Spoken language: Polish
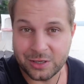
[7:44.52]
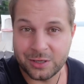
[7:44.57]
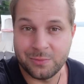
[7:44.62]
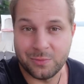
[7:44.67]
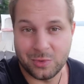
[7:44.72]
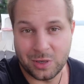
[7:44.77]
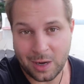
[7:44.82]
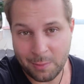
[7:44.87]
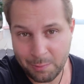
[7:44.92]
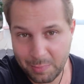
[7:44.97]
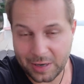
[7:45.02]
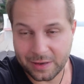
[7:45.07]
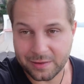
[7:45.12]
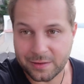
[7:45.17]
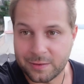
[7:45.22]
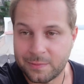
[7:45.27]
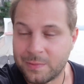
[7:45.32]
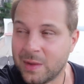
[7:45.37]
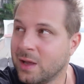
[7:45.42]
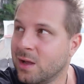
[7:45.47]
i
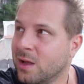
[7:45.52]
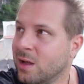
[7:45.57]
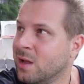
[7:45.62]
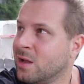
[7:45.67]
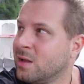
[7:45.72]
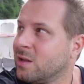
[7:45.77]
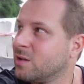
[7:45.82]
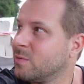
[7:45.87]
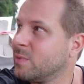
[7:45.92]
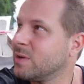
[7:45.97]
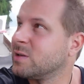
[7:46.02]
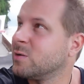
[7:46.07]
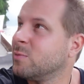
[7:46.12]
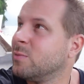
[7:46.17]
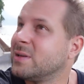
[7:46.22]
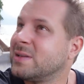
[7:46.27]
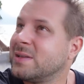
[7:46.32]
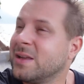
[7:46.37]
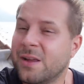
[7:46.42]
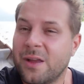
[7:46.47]
lamparty. Natomiast
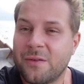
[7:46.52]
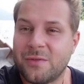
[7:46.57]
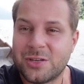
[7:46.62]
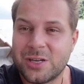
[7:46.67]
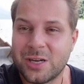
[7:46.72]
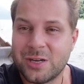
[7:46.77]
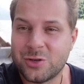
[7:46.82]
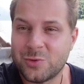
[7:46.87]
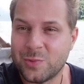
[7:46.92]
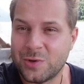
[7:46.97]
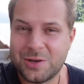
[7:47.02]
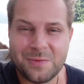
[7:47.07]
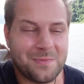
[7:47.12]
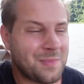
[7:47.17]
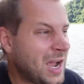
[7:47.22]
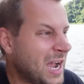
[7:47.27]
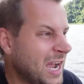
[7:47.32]
obecnie nie widzieliśmy